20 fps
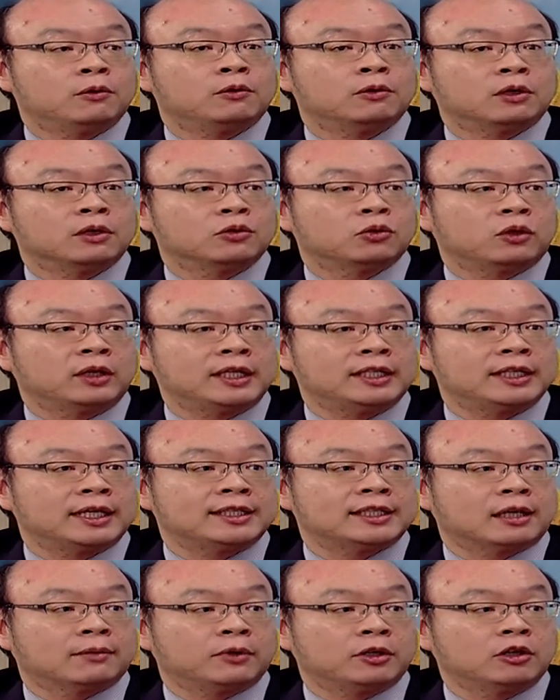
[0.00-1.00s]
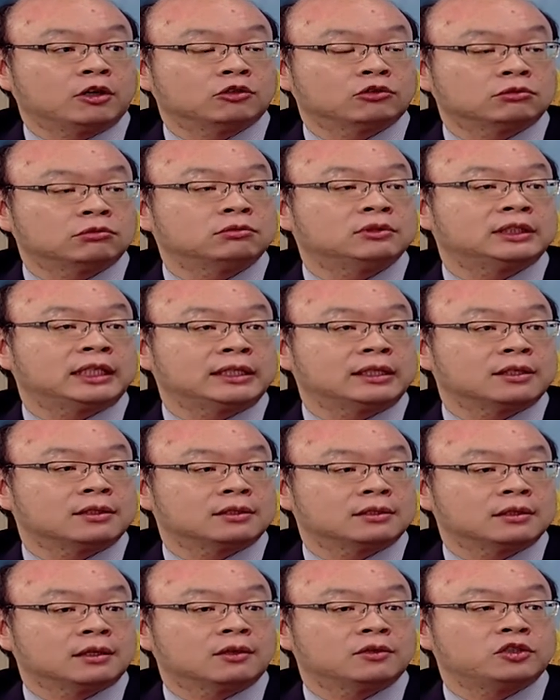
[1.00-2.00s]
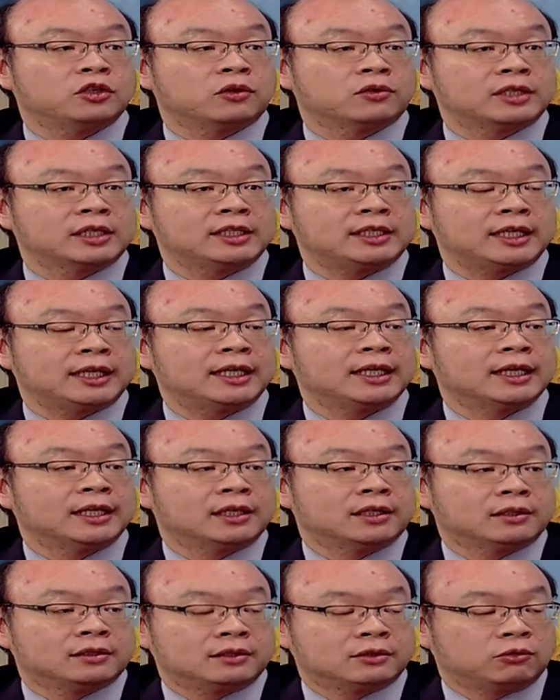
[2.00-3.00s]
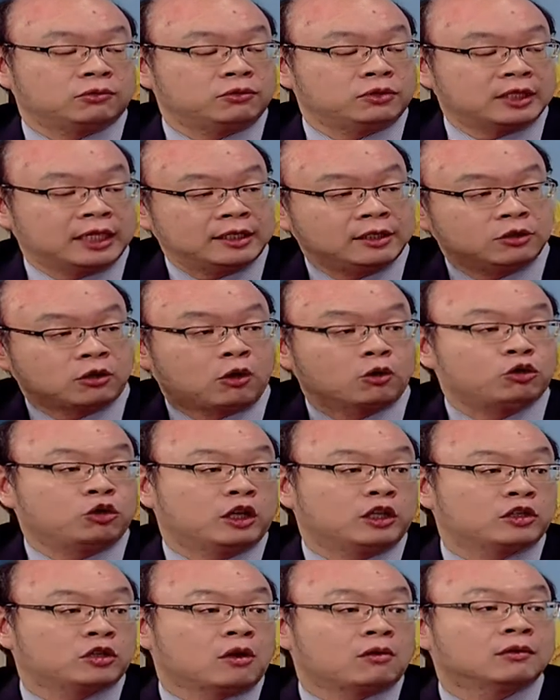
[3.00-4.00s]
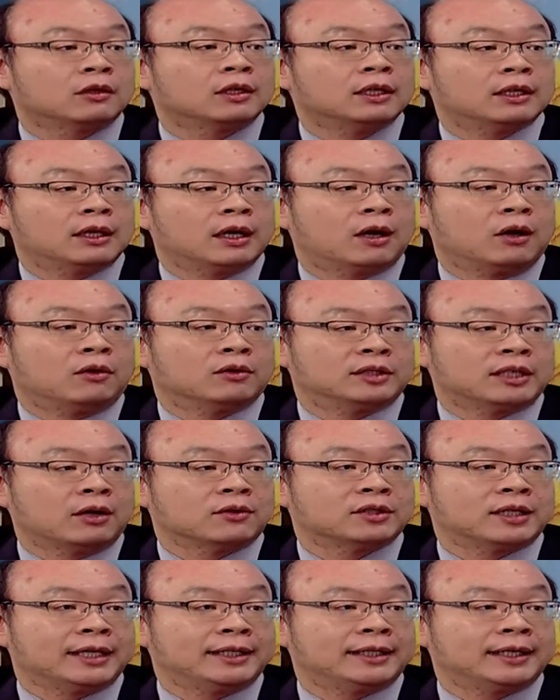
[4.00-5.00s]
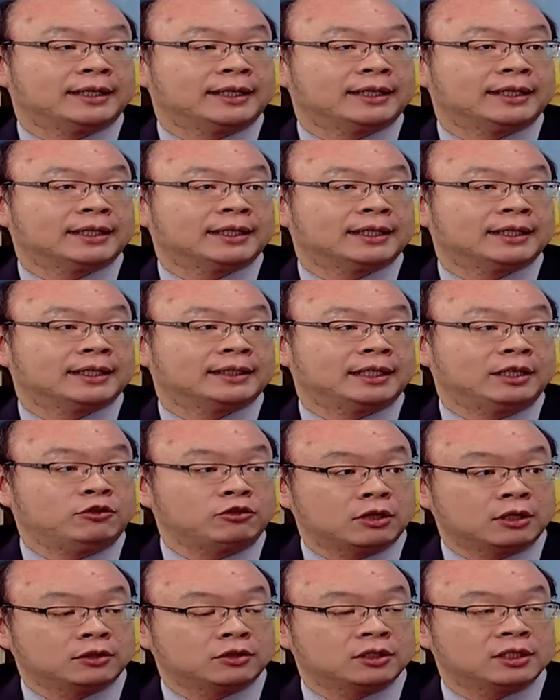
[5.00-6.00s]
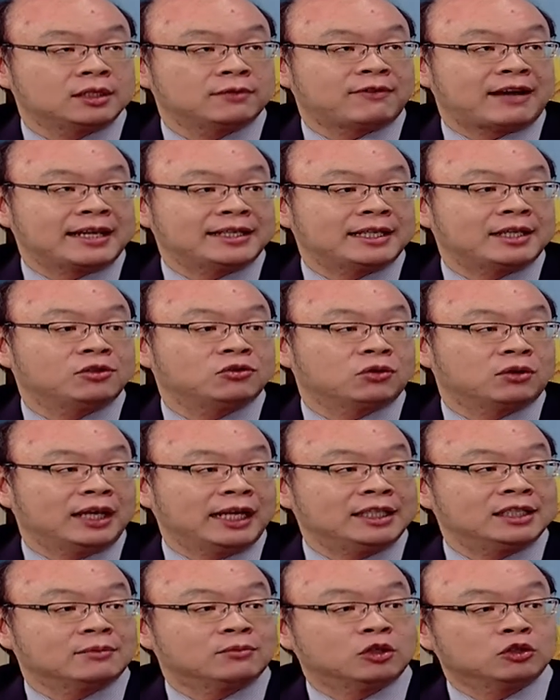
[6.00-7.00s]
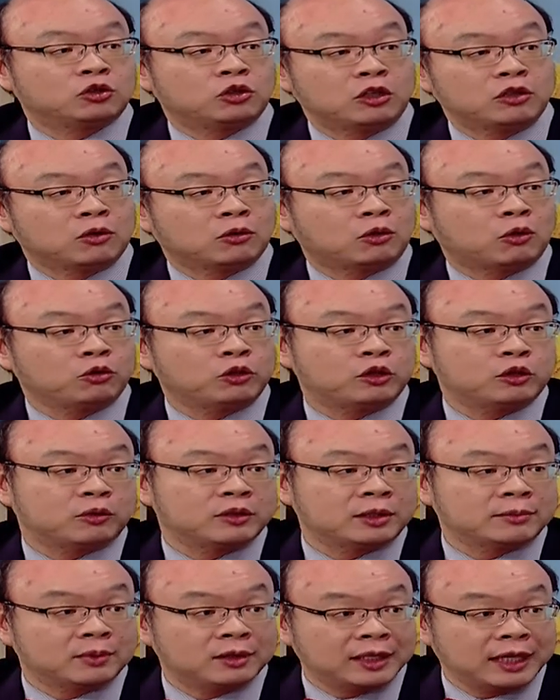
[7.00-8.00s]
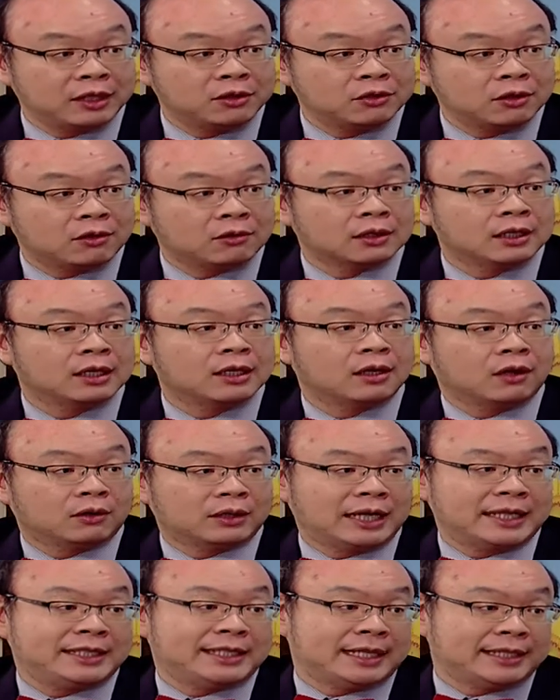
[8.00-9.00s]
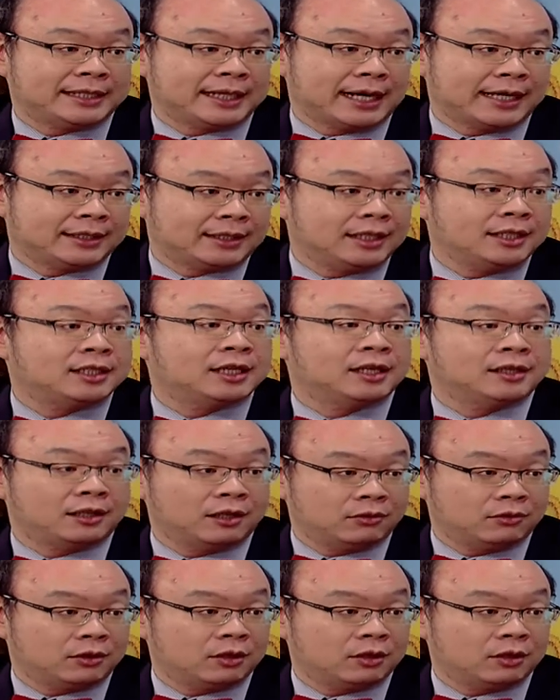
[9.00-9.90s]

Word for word: 过说一些小朋友出生的时候就有这些出生头血肿。哦，造成的那个凝血，就是发现说，哎，怎么血肿、头血肿这么严重？后来检查是它是红红